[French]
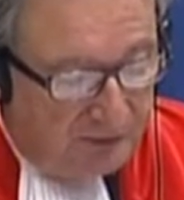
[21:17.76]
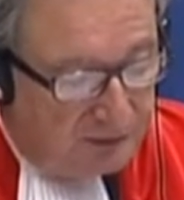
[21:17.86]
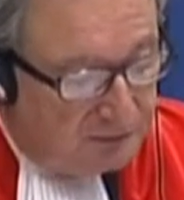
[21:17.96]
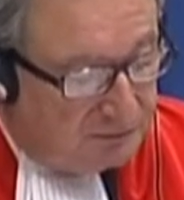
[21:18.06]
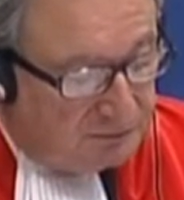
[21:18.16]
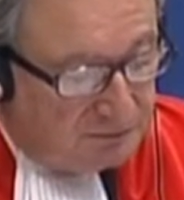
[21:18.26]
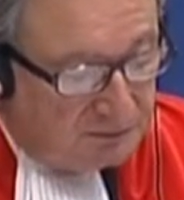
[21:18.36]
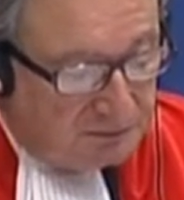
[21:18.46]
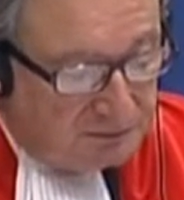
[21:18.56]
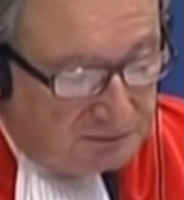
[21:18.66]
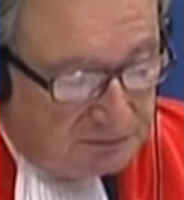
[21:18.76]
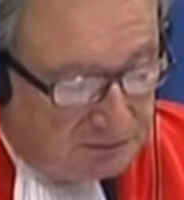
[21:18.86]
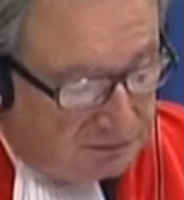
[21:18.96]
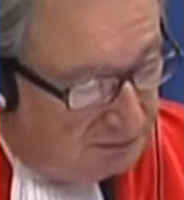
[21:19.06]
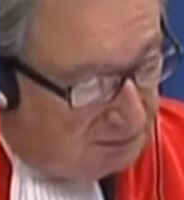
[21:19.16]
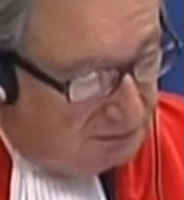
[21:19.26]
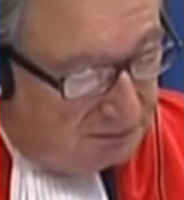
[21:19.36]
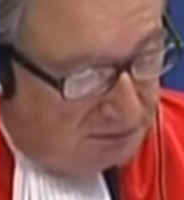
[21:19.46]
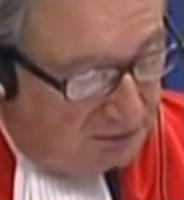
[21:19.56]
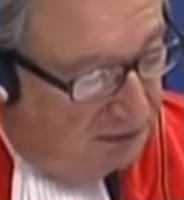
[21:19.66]
je décide ici
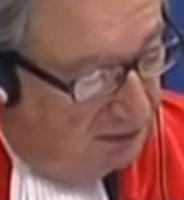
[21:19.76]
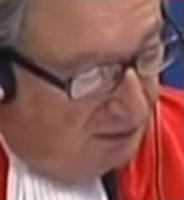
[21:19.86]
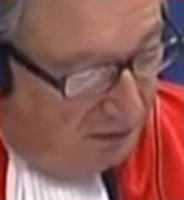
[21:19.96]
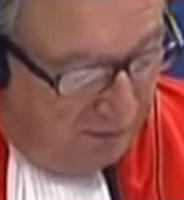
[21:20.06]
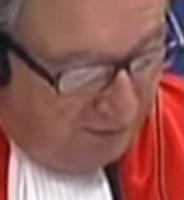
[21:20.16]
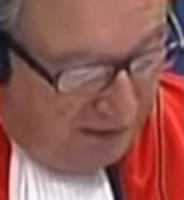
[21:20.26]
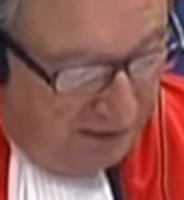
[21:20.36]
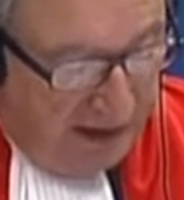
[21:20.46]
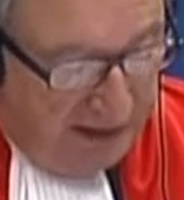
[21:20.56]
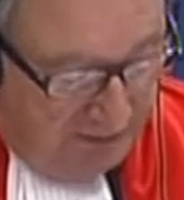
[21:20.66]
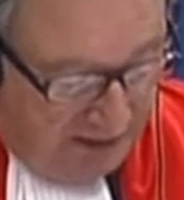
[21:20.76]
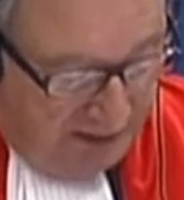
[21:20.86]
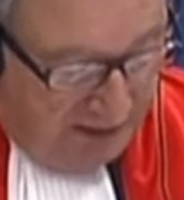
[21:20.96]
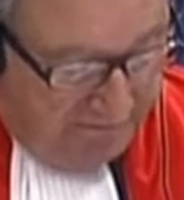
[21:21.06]
que le nom Grichard